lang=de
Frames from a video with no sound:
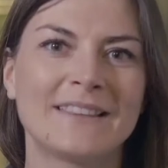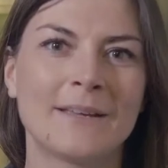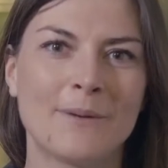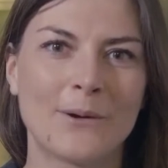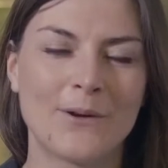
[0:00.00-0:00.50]

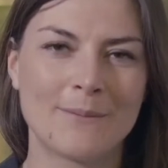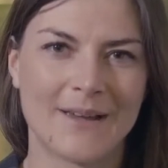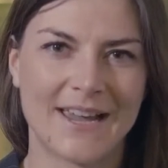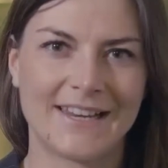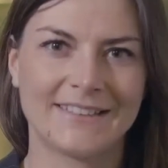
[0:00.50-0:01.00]
Partnerbüro in
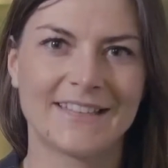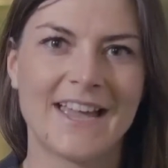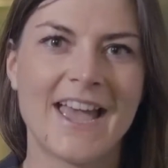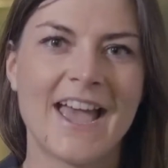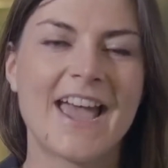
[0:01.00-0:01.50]
Mailand,
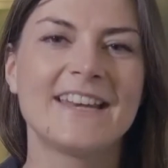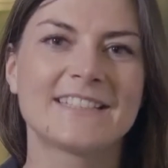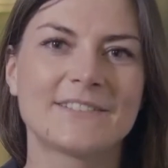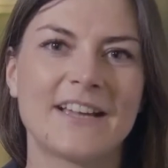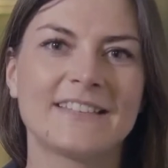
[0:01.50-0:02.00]

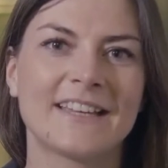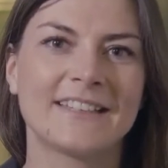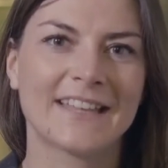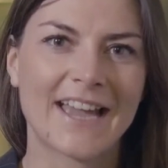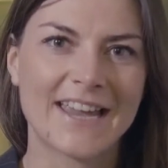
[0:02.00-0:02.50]
eines der
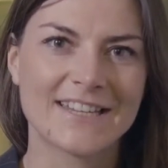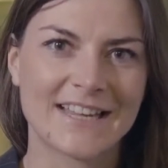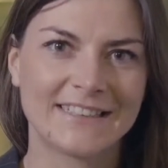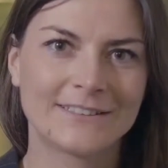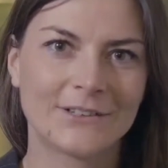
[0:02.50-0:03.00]
weiteren drei
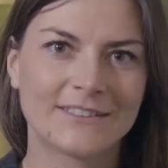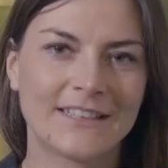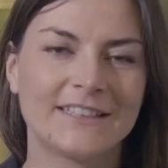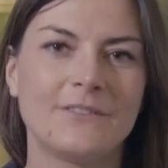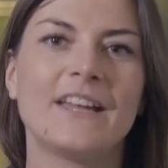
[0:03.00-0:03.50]

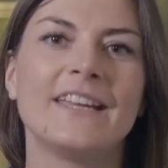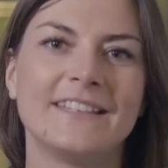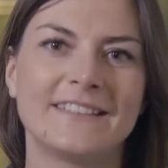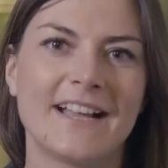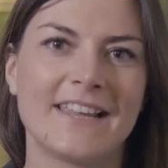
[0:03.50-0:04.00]
Standorte, die wir hier
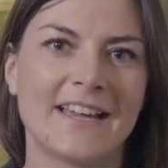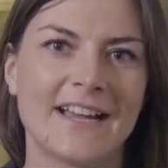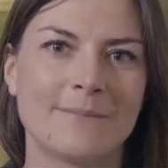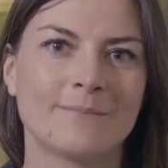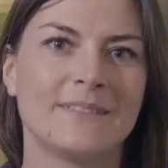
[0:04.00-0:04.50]
in Italien
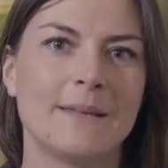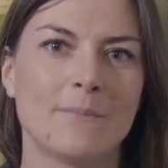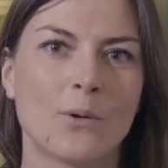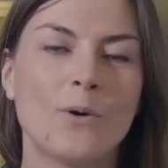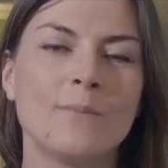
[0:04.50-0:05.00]
haben,
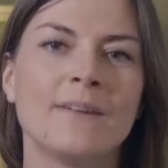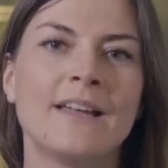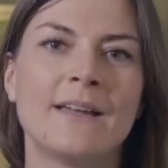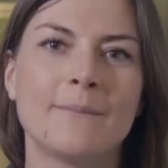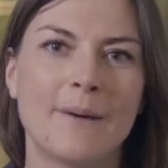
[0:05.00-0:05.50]
neben Rom,
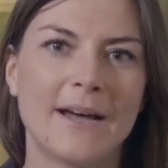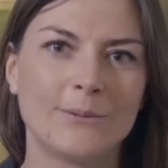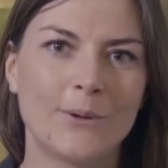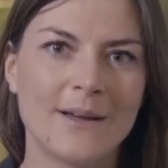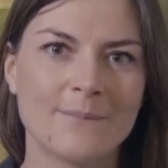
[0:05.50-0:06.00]

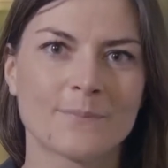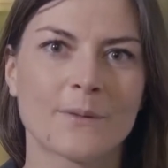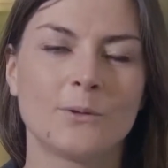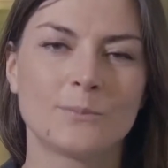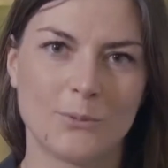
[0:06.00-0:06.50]
Padua
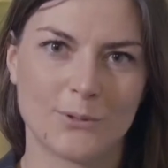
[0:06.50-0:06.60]
und